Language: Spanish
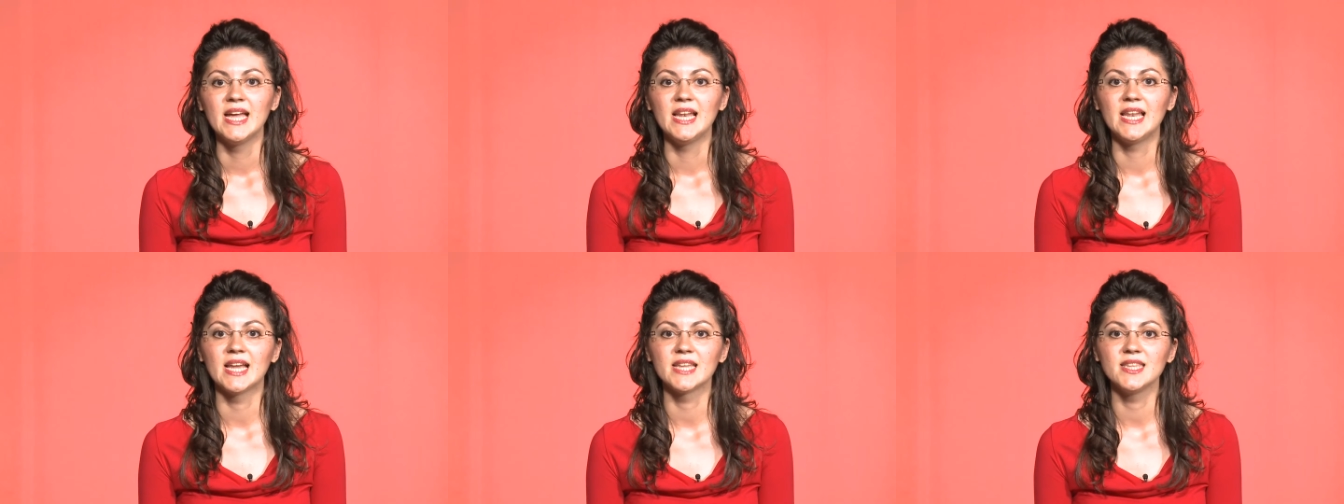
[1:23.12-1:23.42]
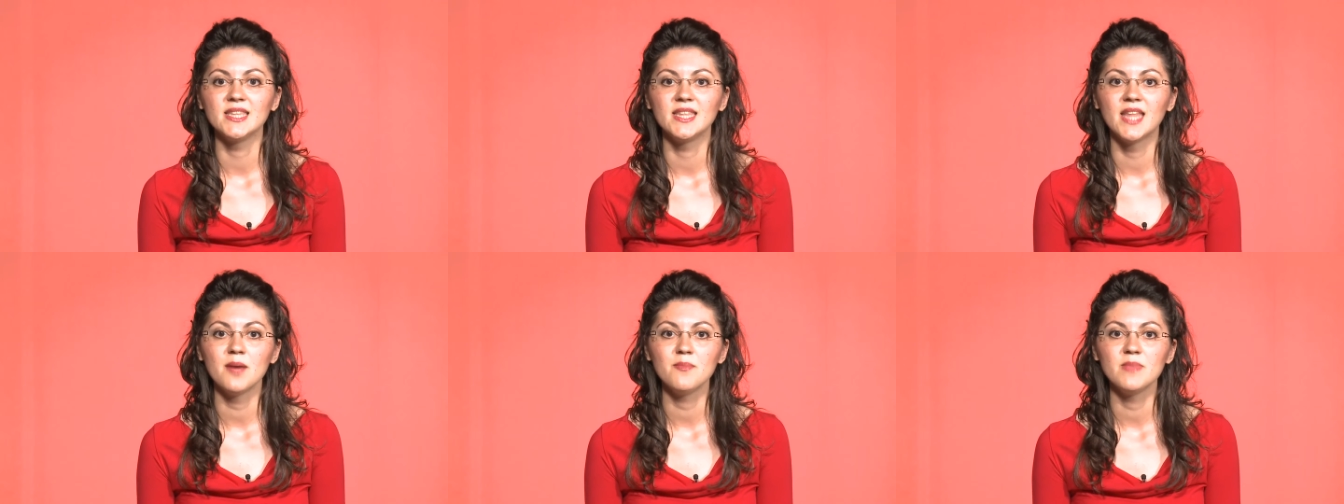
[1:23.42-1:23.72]
La
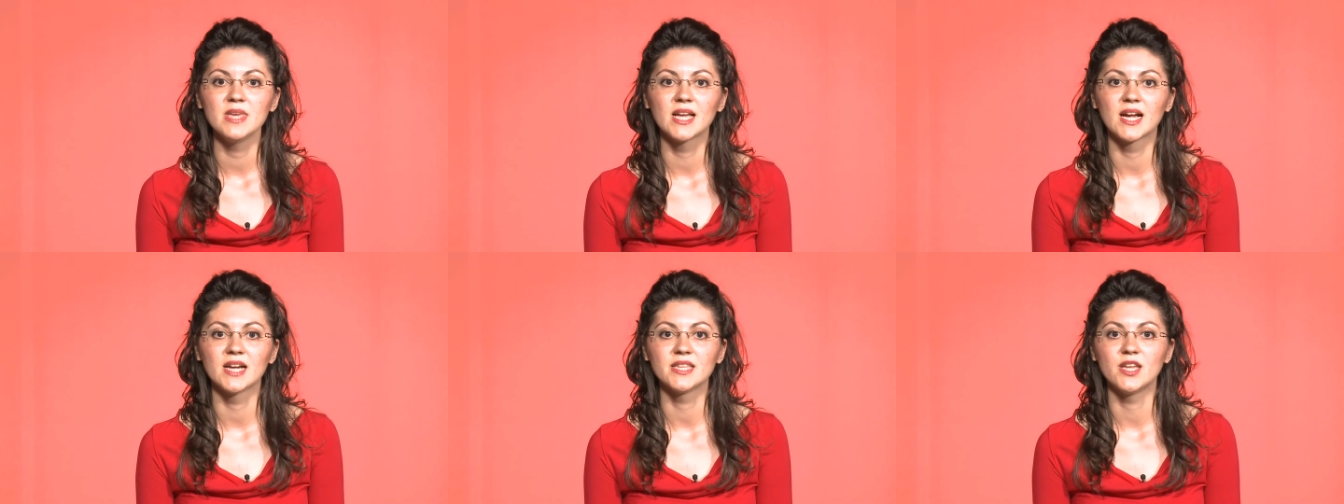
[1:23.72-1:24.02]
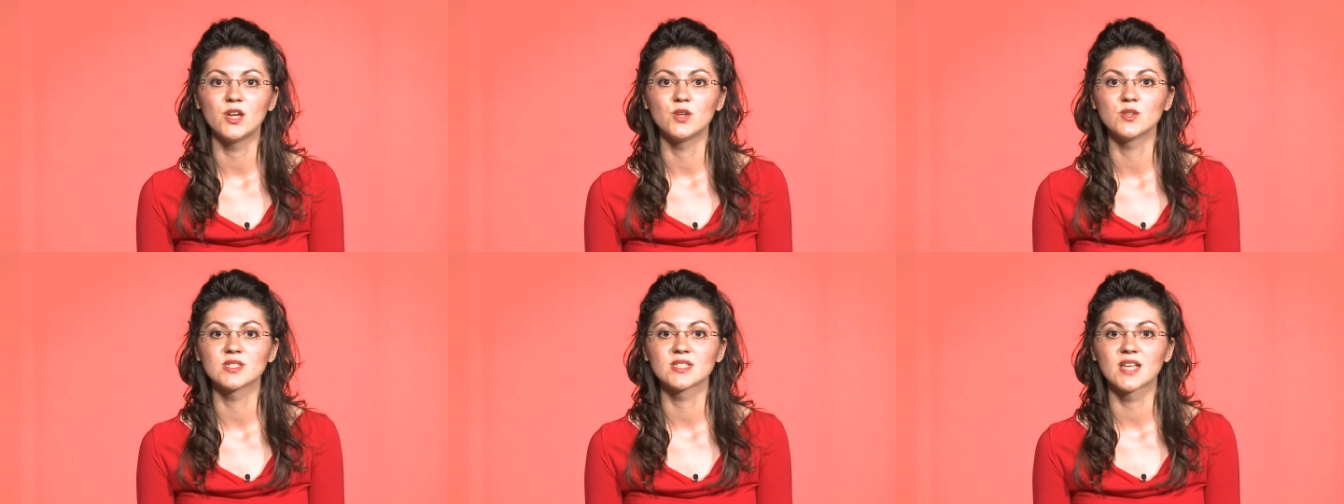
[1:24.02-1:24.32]
dinámica
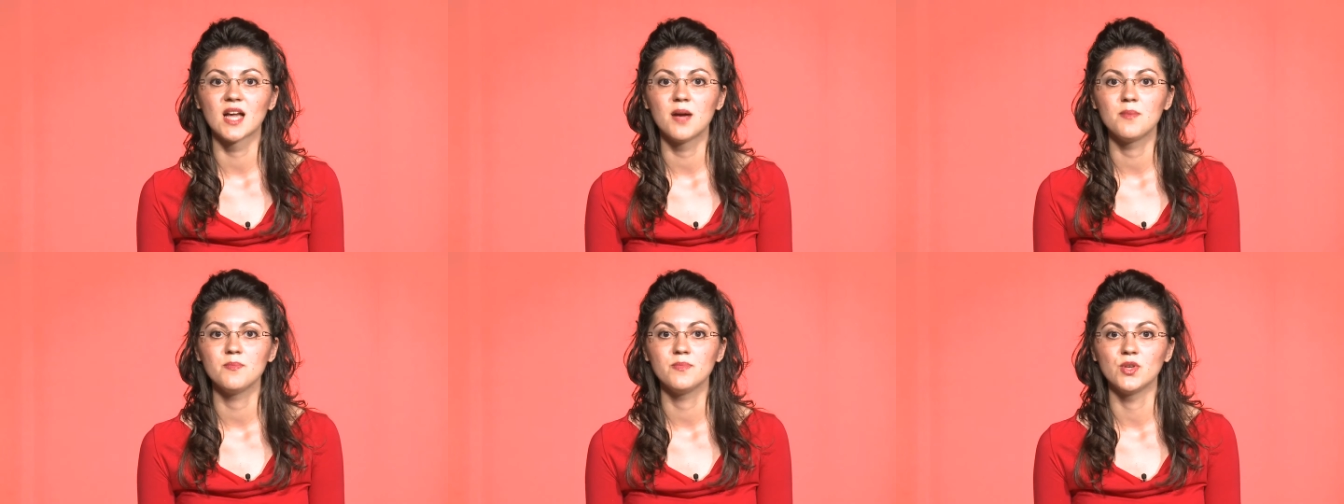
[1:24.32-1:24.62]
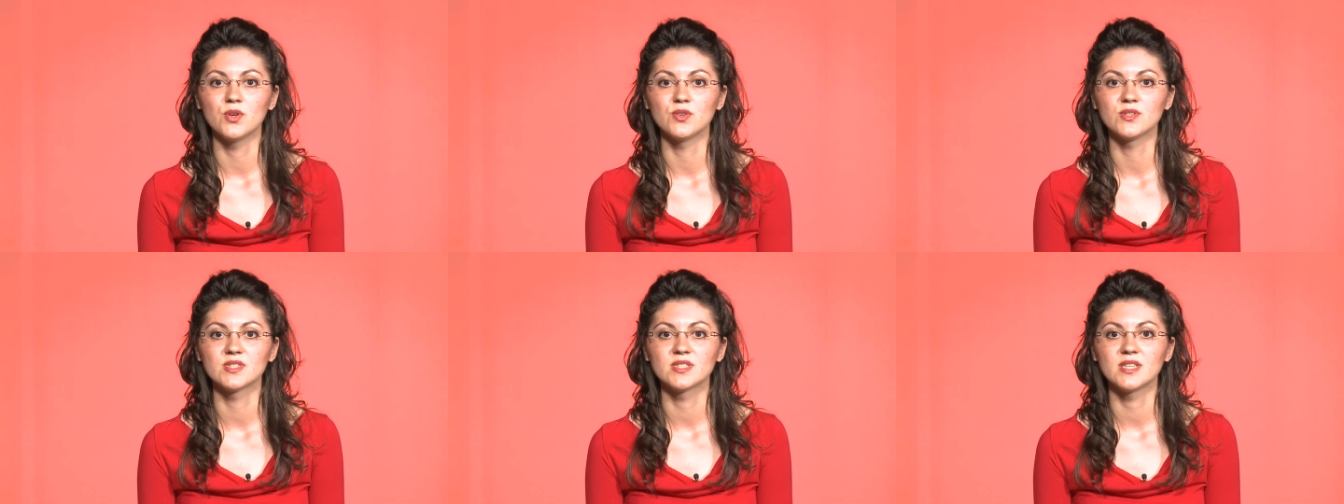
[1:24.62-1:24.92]
de los
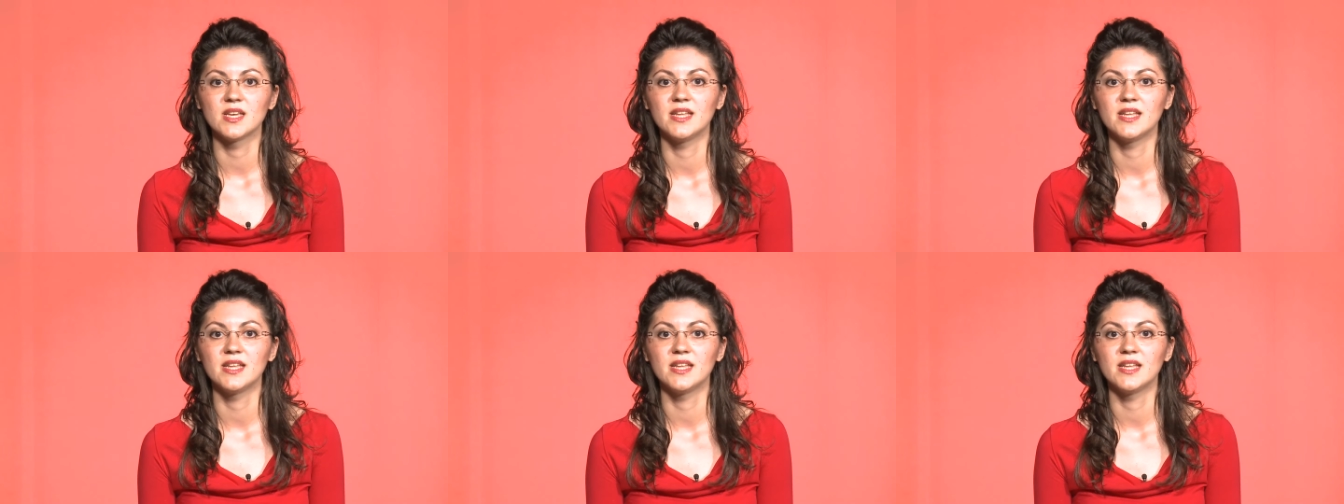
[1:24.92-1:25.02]
cambios